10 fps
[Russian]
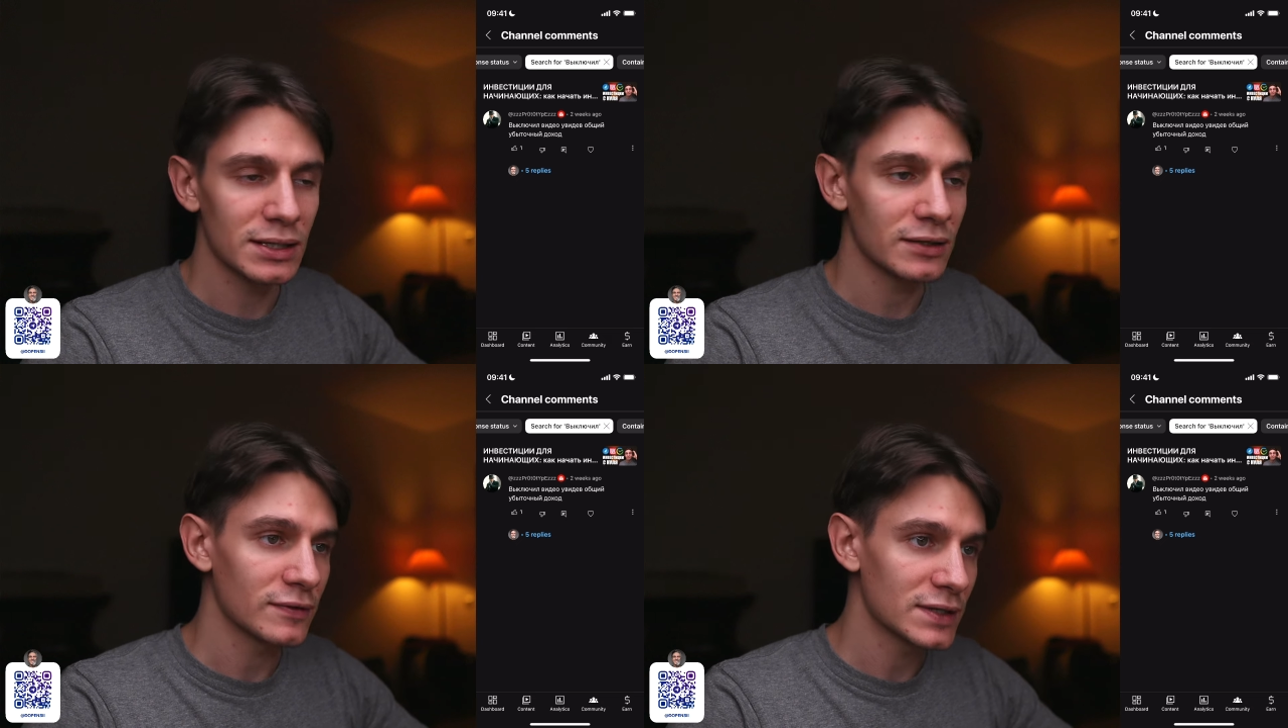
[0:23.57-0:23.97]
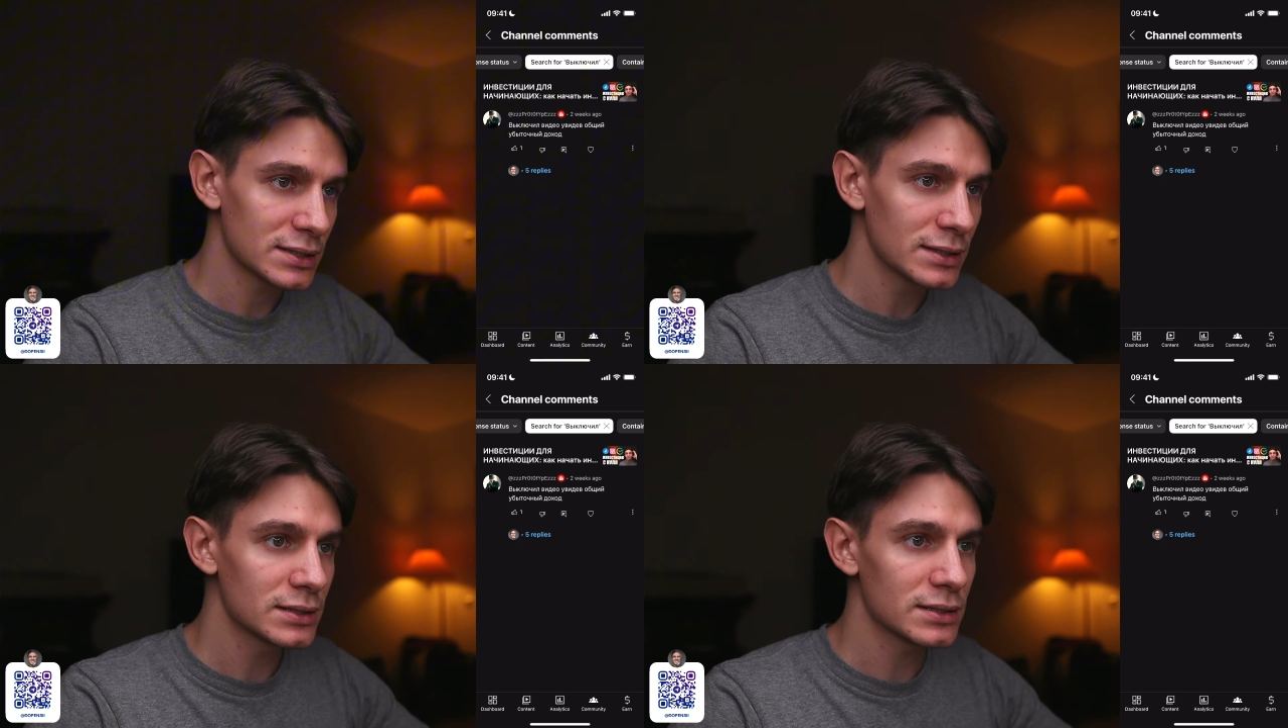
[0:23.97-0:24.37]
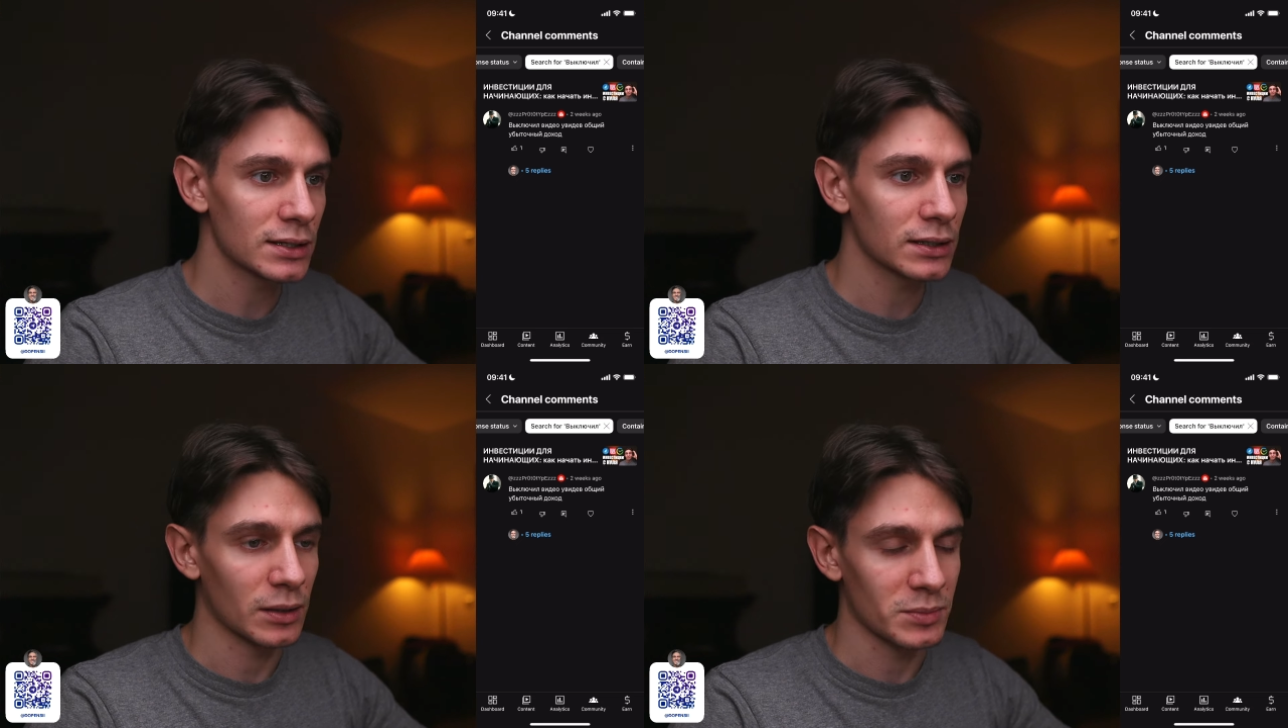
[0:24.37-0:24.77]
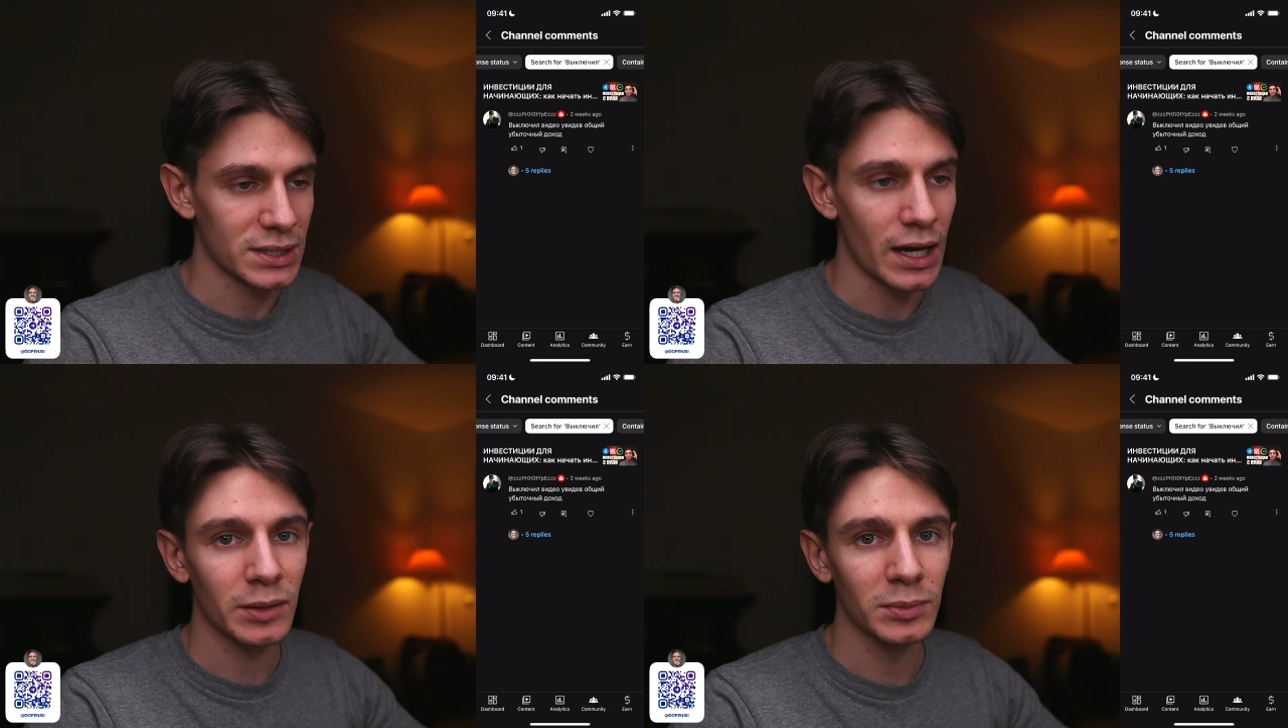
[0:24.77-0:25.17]
инвестиции, там,
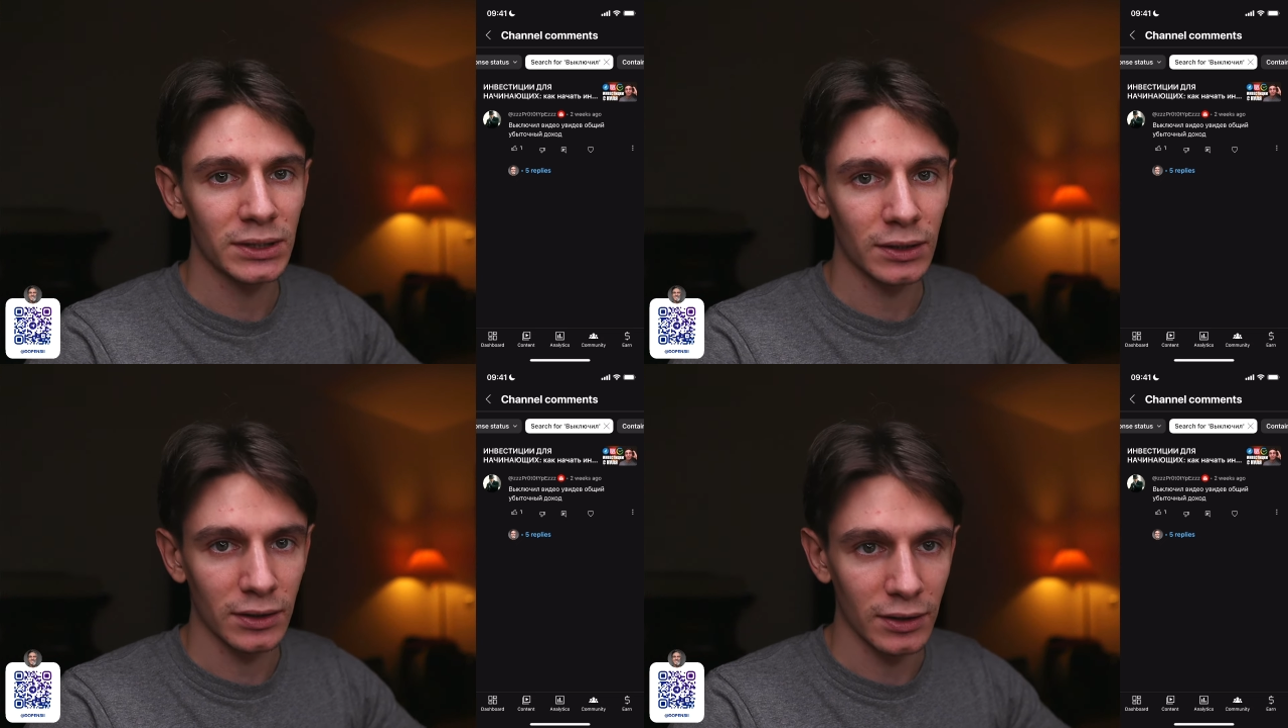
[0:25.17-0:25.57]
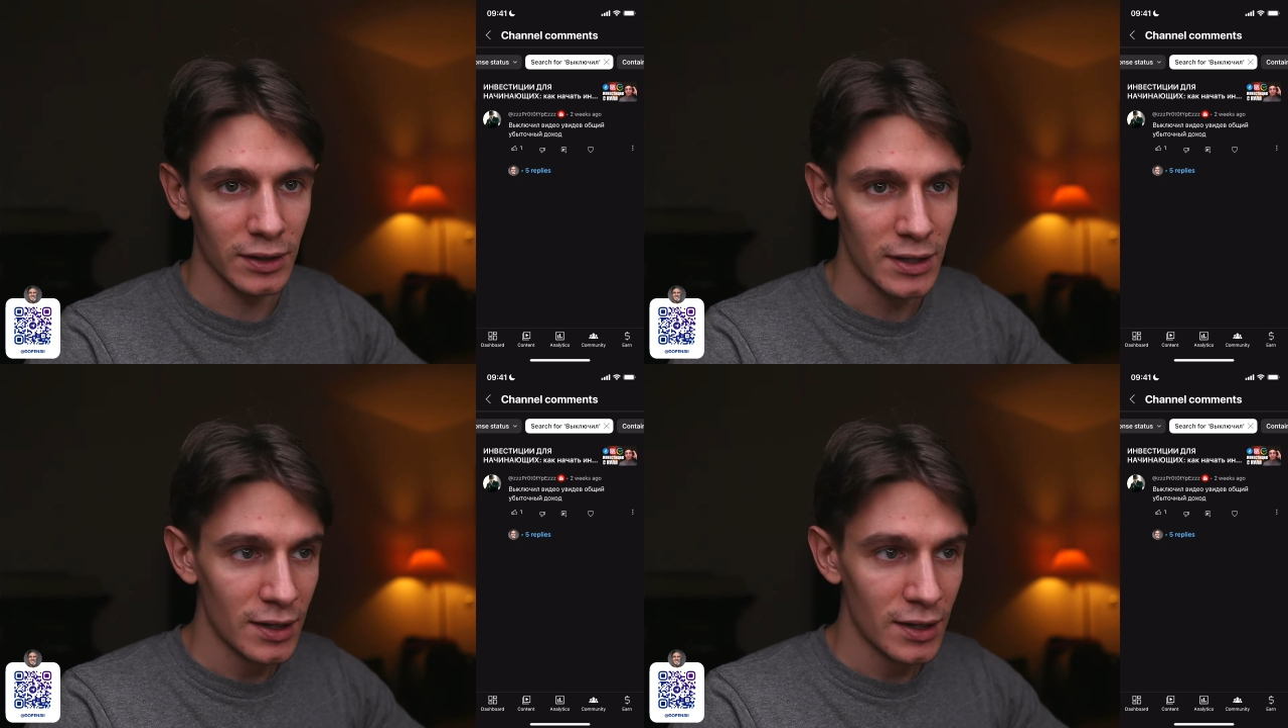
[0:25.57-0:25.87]
заработок, а,